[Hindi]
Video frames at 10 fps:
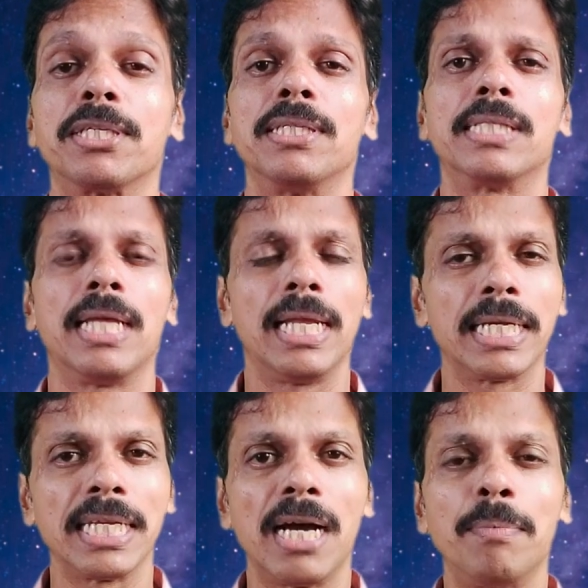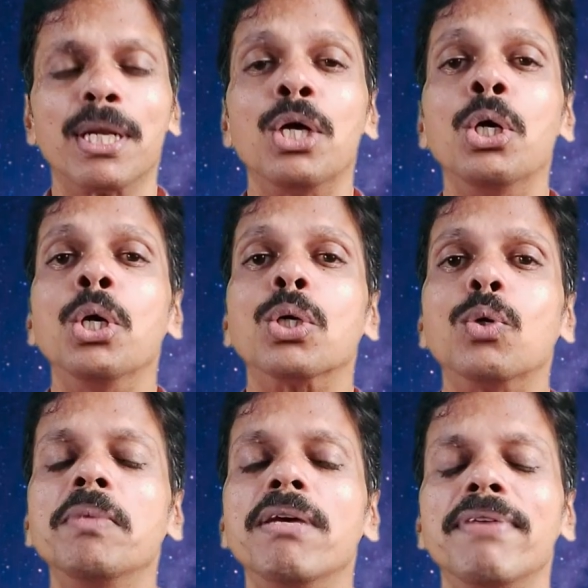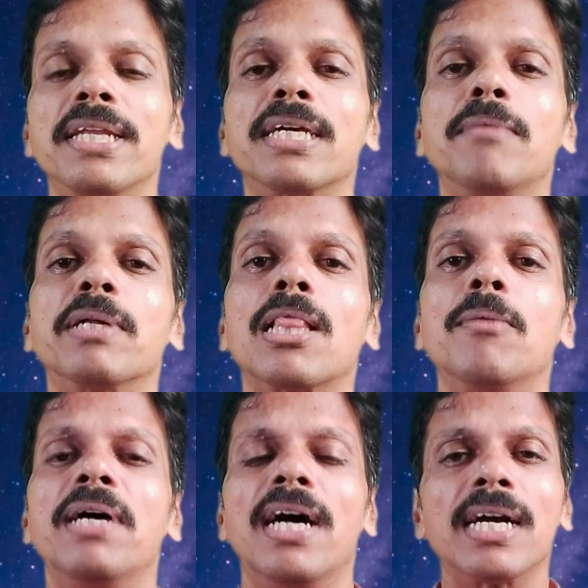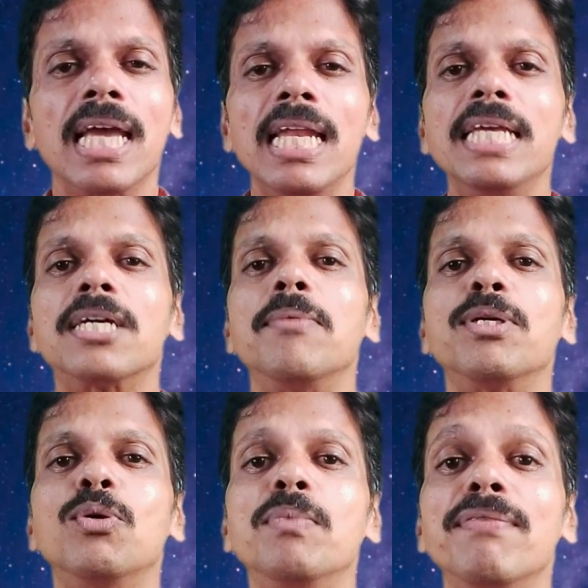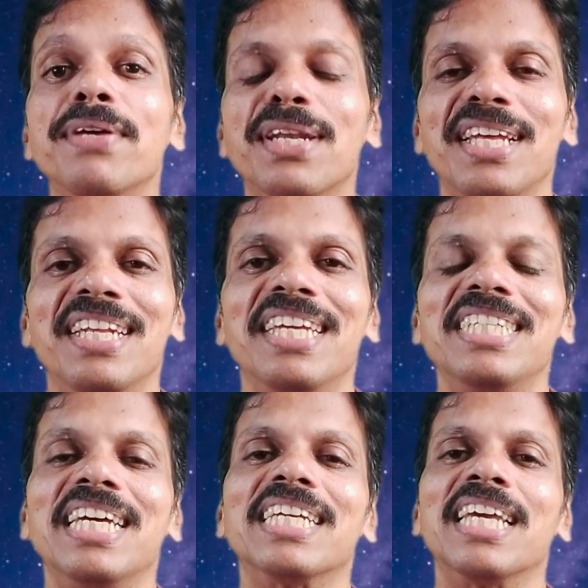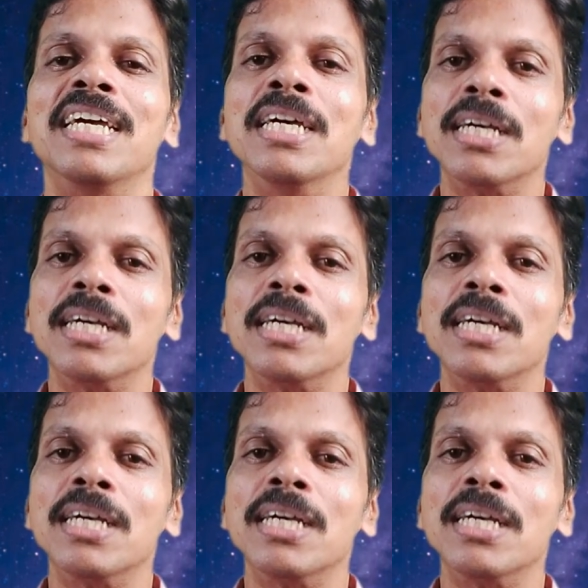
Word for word: पसंद आता है लेकिन यहाँ पर घूमने फिरने का मतलब है अकेले ये कभी घूमने फिरने नहीं जाएंगे